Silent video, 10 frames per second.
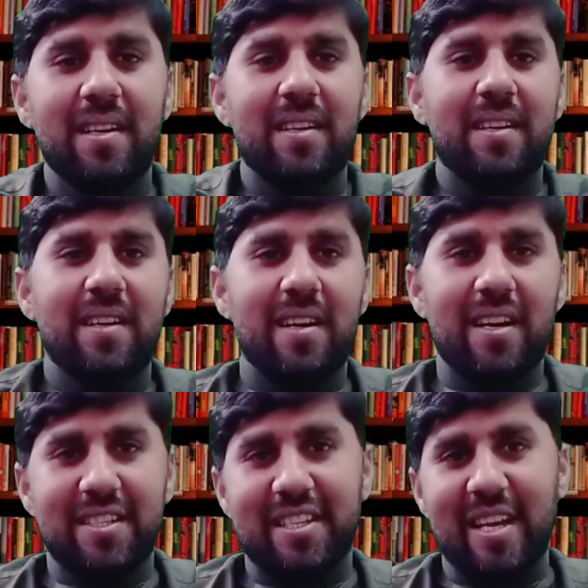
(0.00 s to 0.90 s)

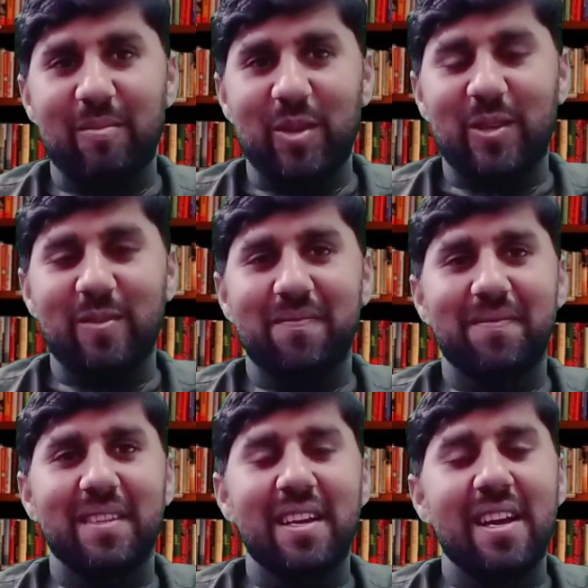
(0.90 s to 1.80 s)
अस्सलाम वालेकुम
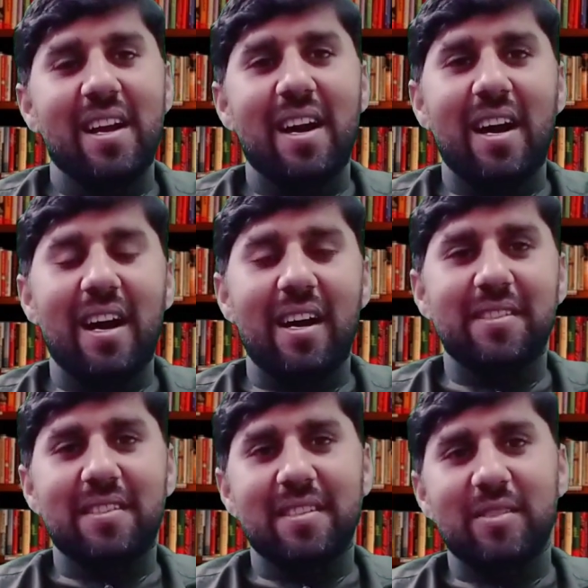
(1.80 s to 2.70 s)
आज
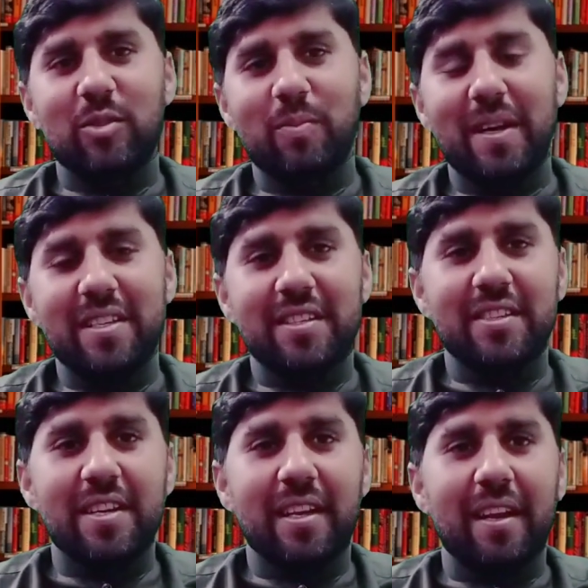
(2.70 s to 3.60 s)
जो मैं डिस्कशन
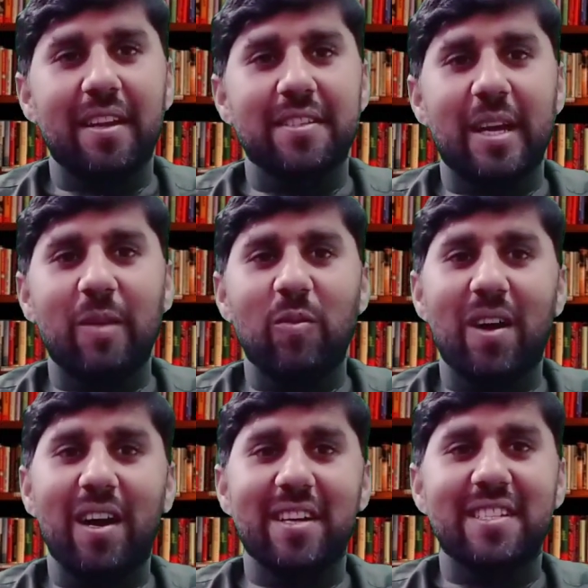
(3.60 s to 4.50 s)
करने जा रहा हूँ वो
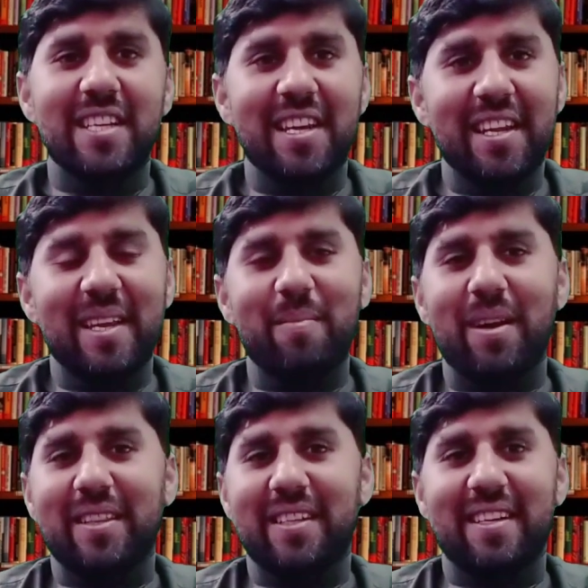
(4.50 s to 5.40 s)
आर्सैनिक की बात
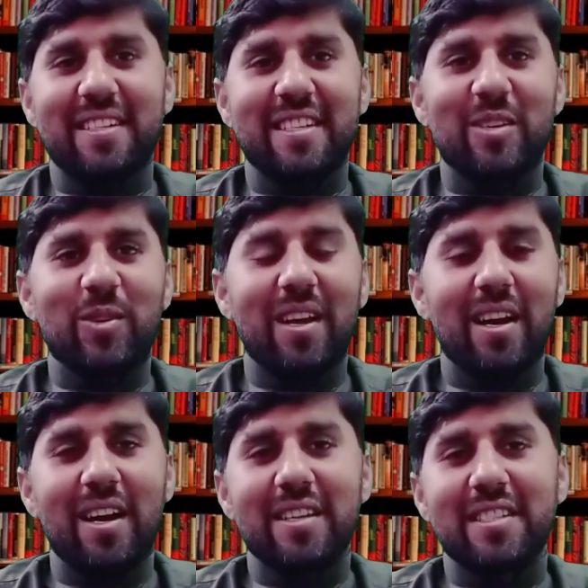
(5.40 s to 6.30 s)
करने जा रहा हूँ कि
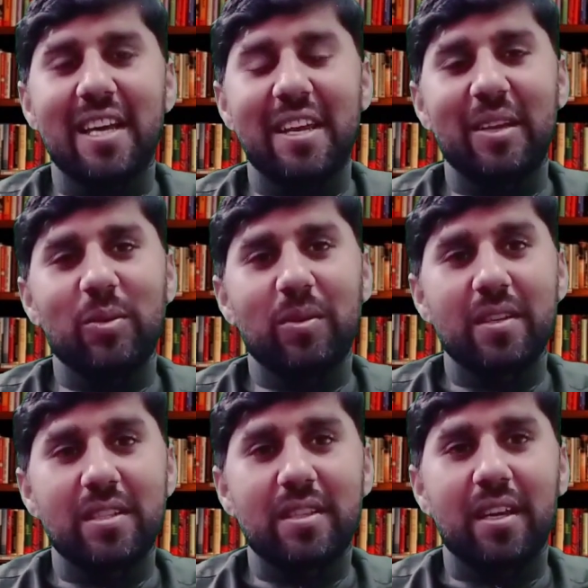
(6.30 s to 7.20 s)
आर्सैनिक को किस
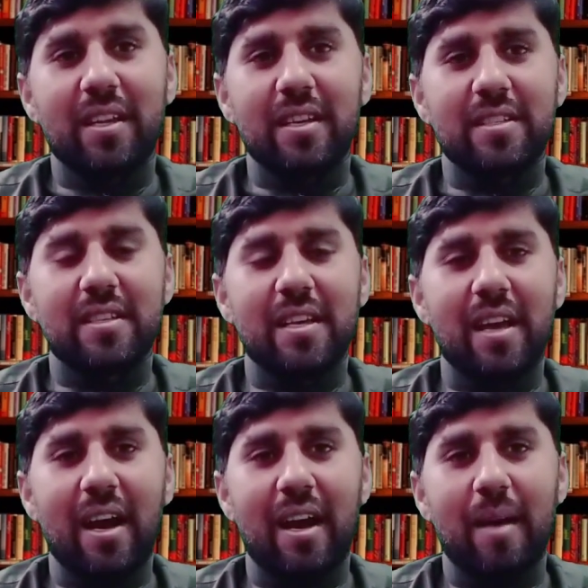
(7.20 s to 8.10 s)
तरीके से
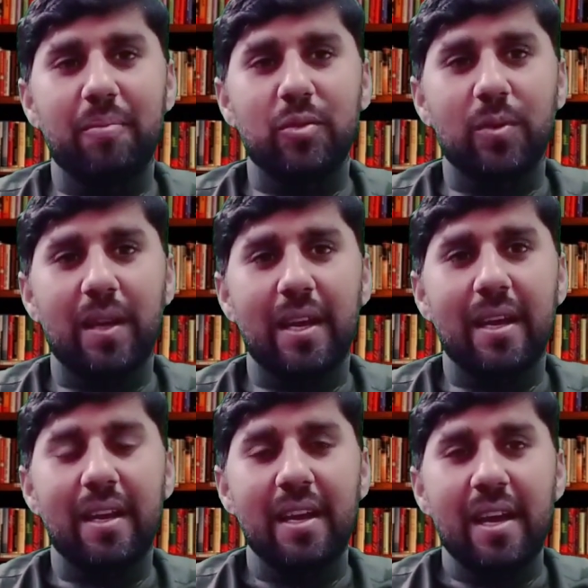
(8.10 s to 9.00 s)
आप जो है
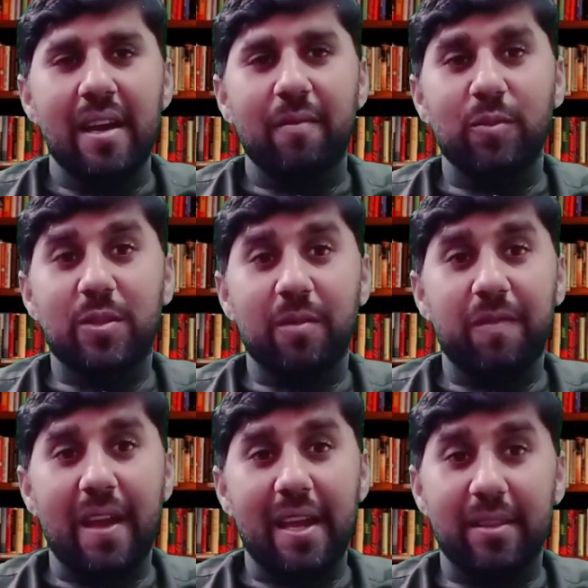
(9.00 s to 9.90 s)
वो
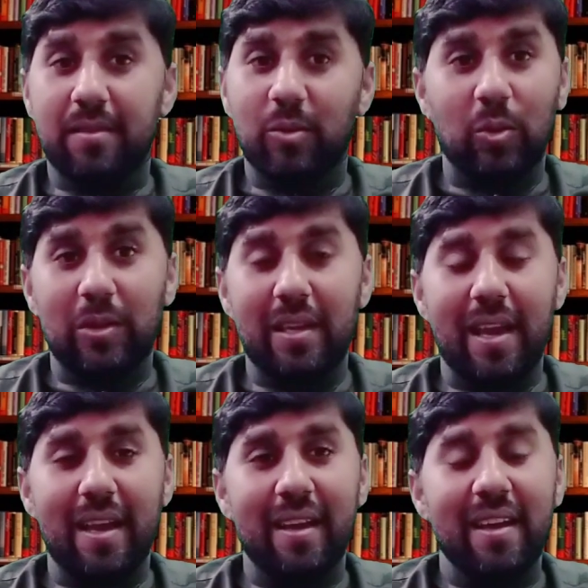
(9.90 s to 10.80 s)
सफ़ेद होती है
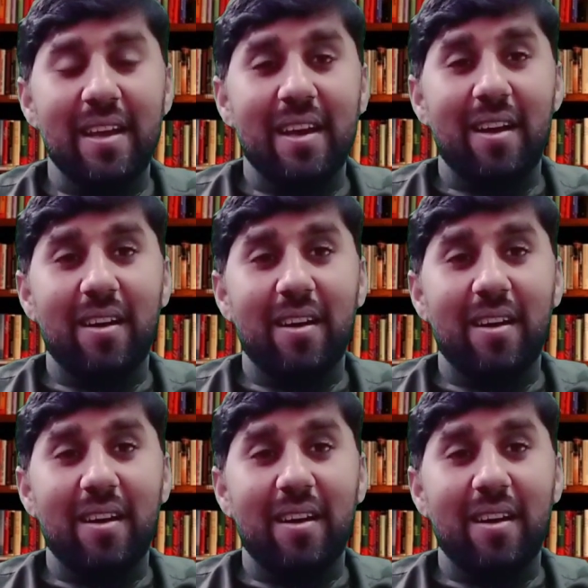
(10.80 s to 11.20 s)
और